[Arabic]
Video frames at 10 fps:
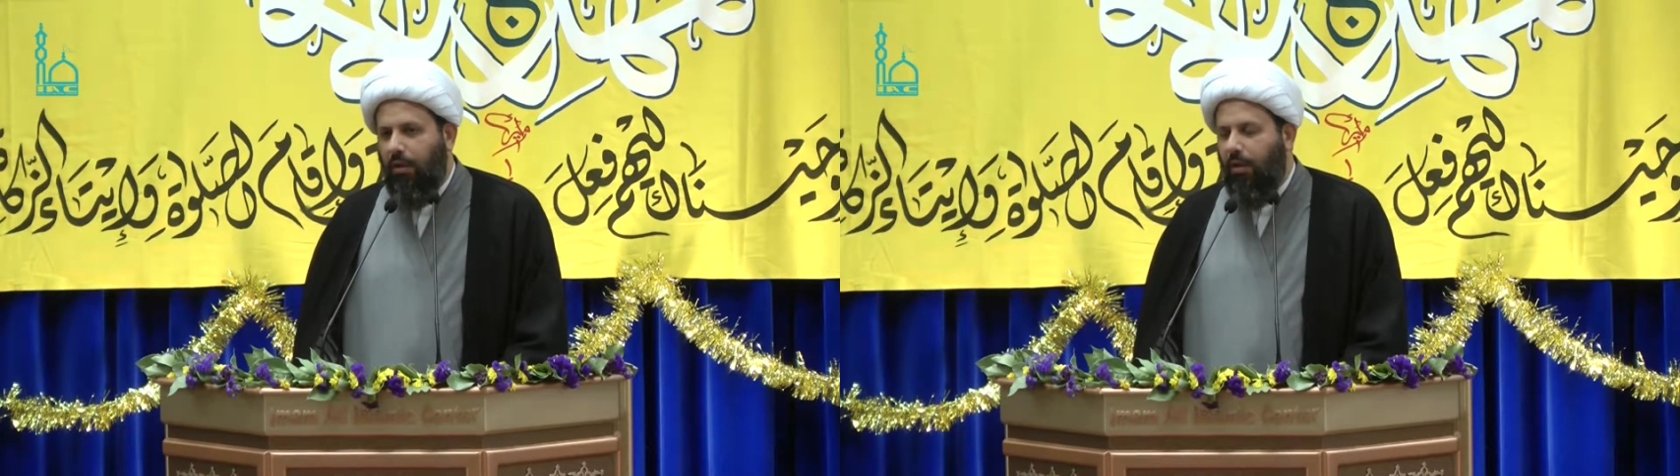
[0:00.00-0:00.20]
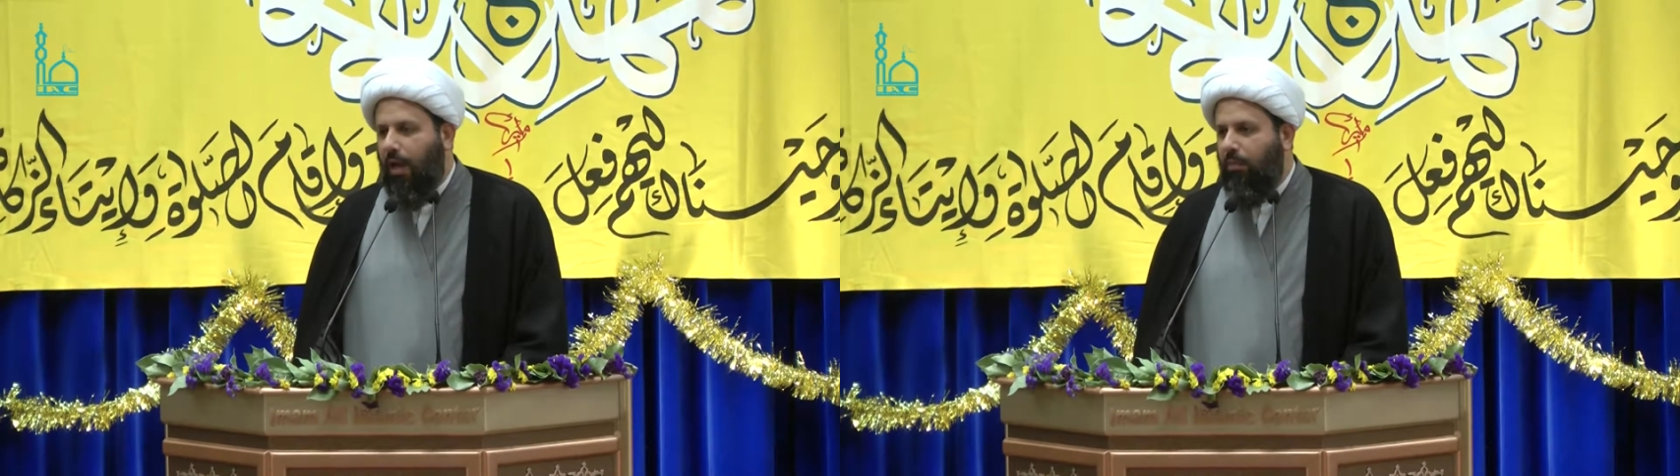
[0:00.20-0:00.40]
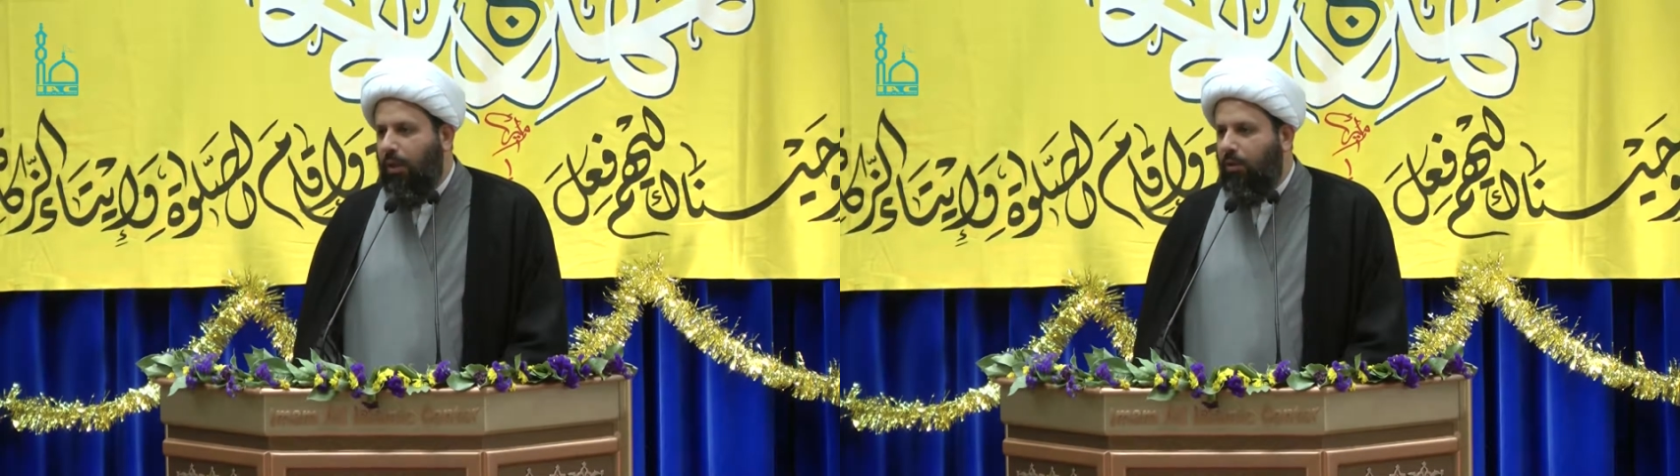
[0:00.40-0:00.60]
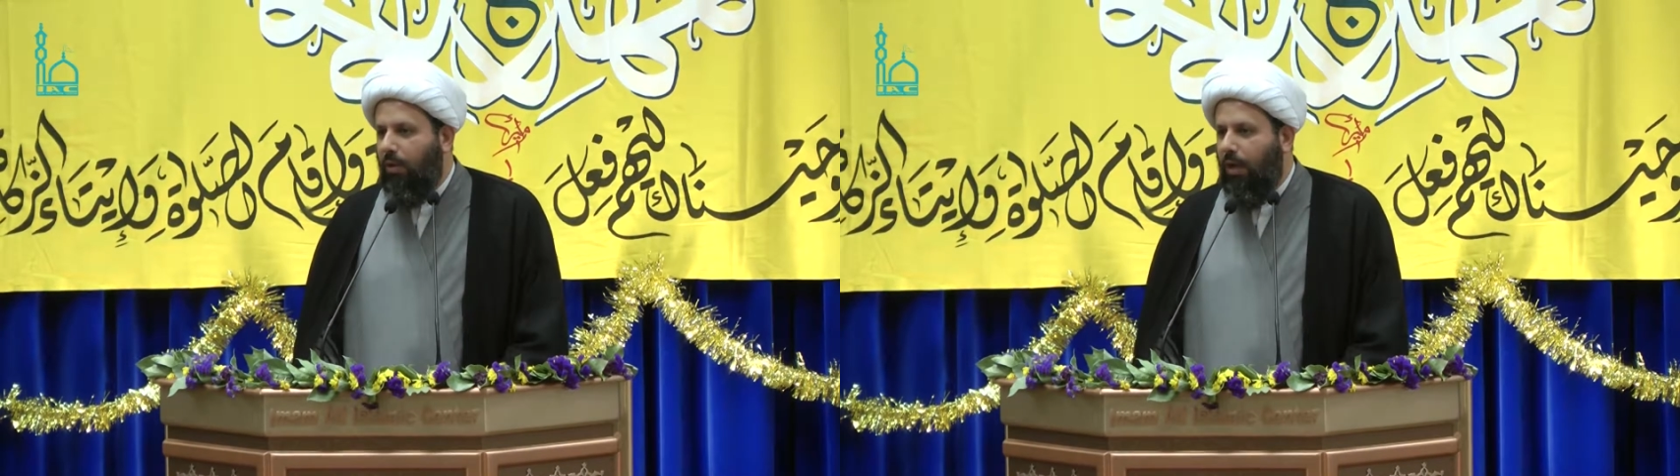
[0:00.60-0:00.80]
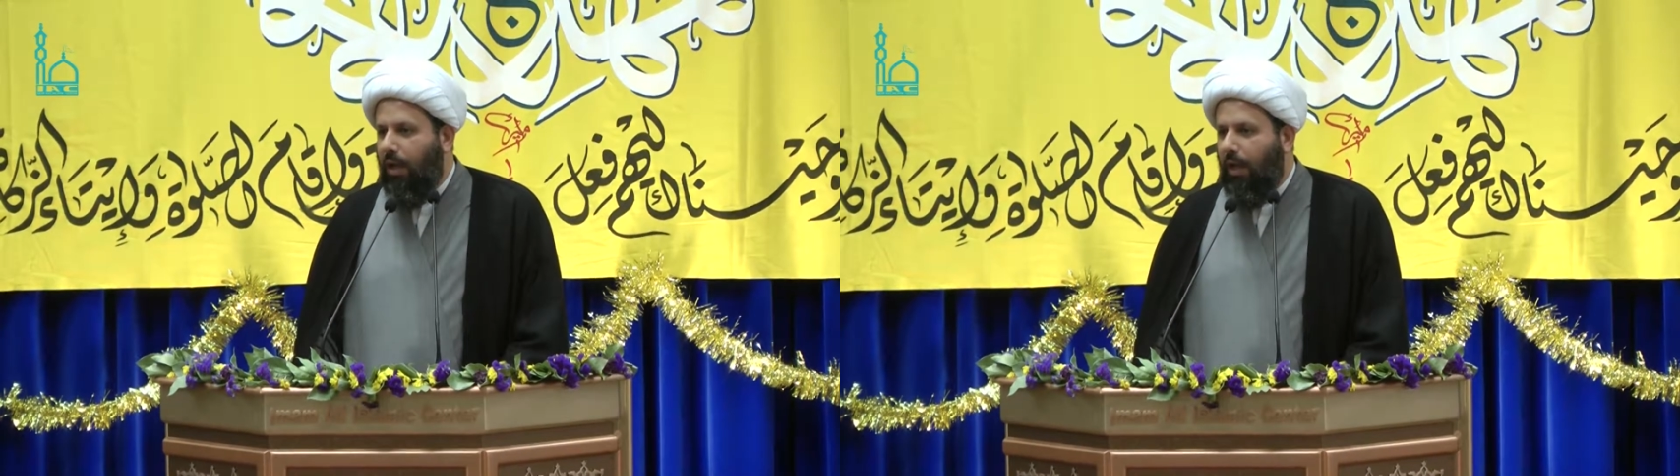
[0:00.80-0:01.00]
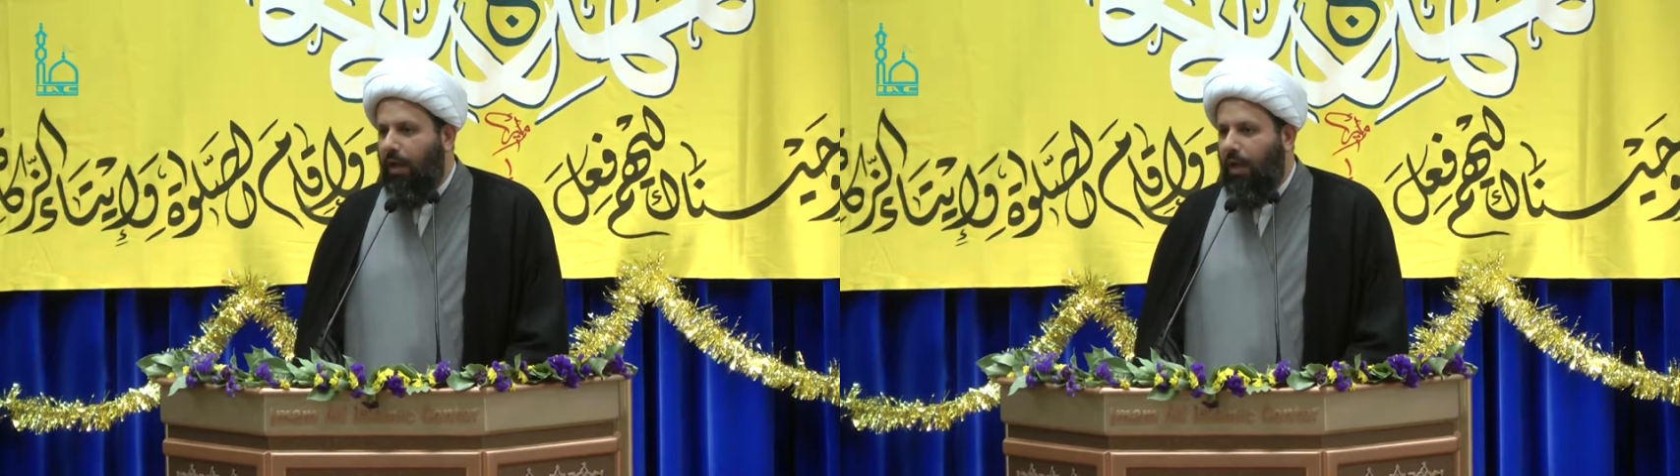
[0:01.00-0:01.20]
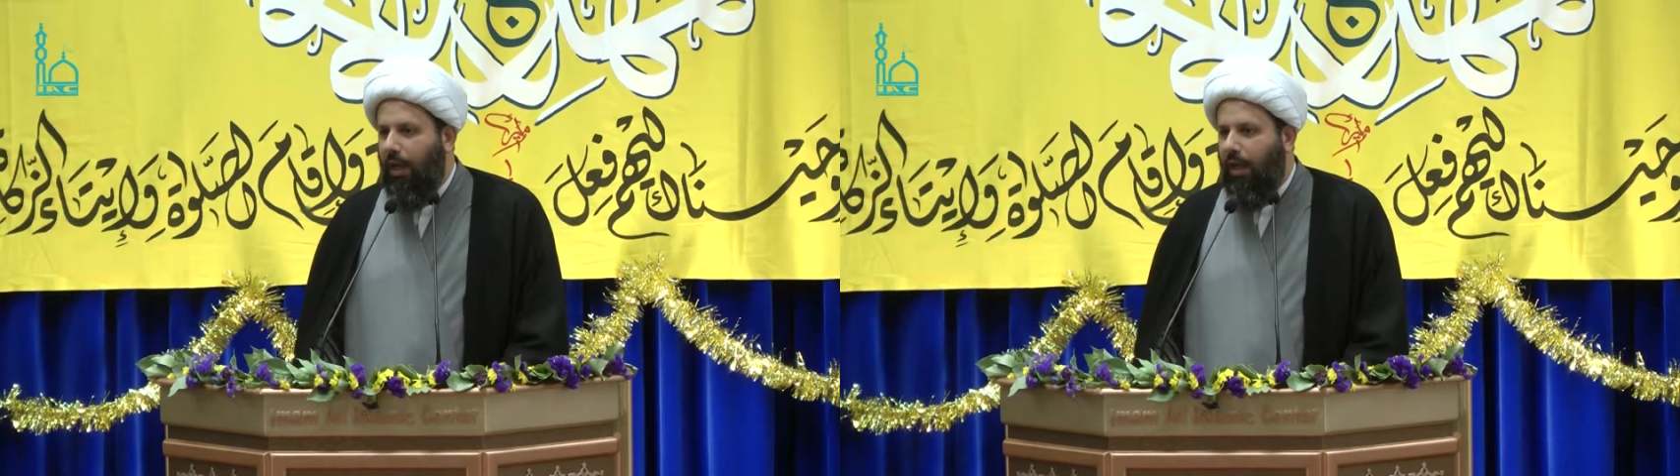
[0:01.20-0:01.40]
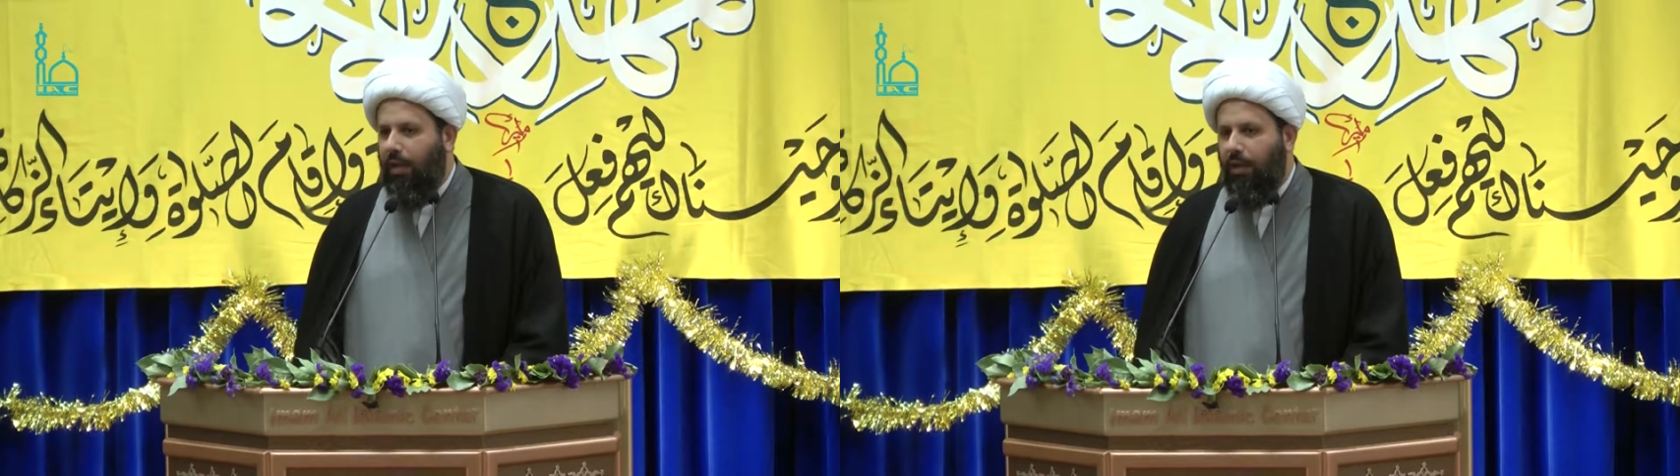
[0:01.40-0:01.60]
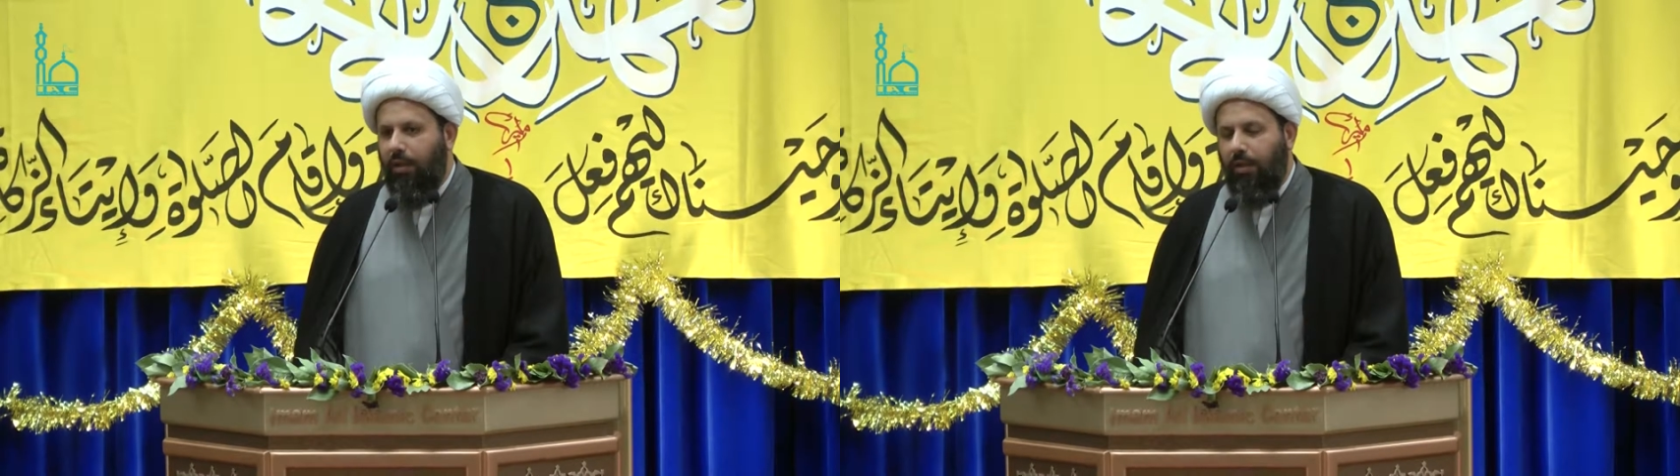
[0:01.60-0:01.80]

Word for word: رحمه الله عليه